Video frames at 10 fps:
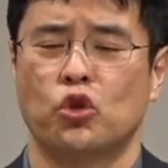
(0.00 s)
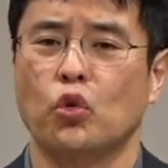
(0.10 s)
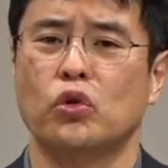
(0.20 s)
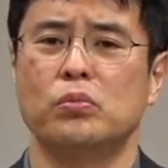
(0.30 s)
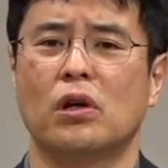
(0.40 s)

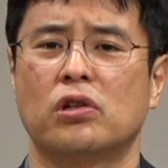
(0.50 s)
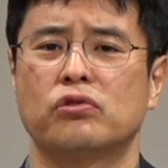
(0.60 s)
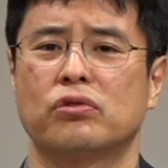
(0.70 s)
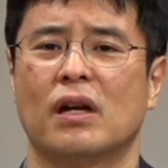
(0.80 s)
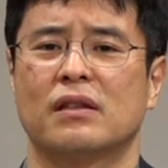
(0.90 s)
조금 더
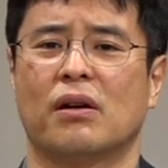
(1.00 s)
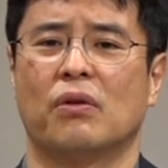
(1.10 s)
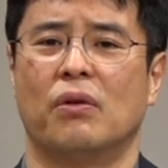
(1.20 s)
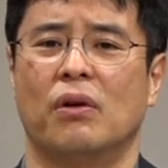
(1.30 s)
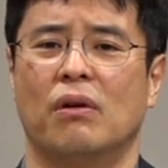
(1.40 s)

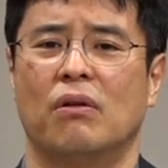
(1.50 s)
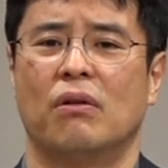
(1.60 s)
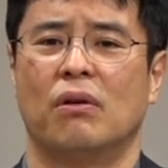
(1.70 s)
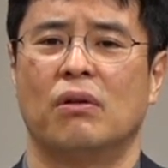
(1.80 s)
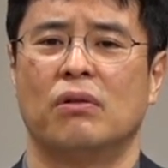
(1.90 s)
저축한다고,
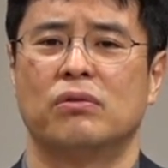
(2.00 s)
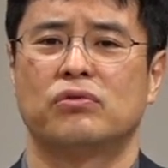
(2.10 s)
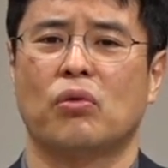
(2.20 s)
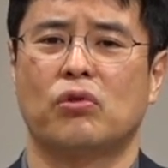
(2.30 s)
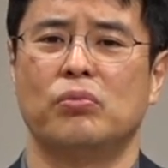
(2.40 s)

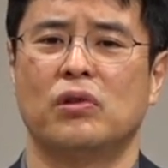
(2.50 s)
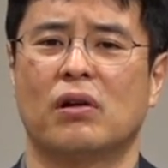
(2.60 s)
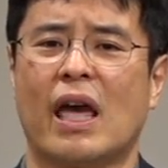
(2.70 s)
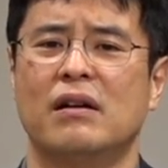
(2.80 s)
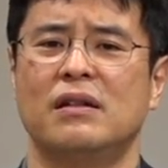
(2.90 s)
조금 더
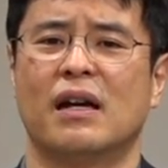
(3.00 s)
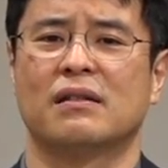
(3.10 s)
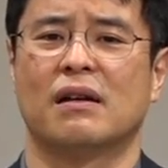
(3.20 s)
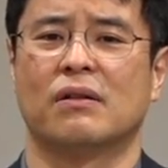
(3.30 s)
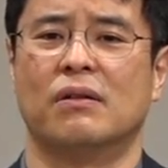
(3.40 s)

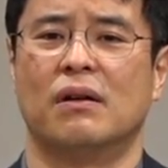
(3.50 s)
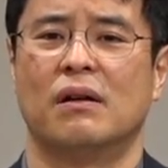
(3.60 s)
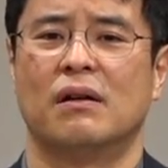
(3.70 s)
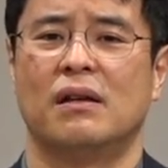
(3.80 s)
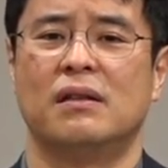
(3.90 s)
게을리한다고
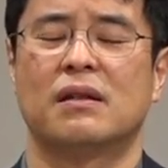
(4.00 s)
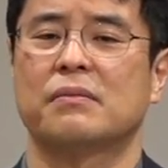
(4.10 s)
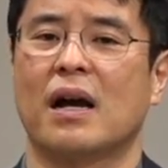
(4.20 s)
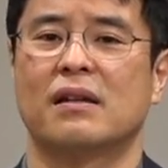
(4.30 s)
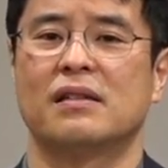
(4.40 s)
인생
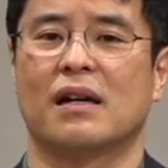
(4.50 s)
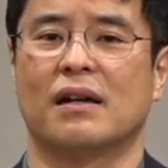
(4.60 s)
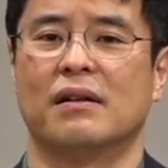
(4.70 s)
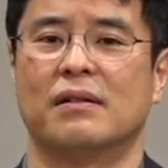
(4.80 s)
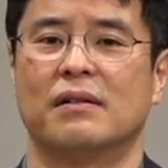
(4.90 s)
바뀌지
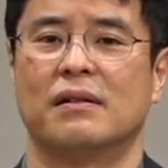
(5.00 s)
않아요.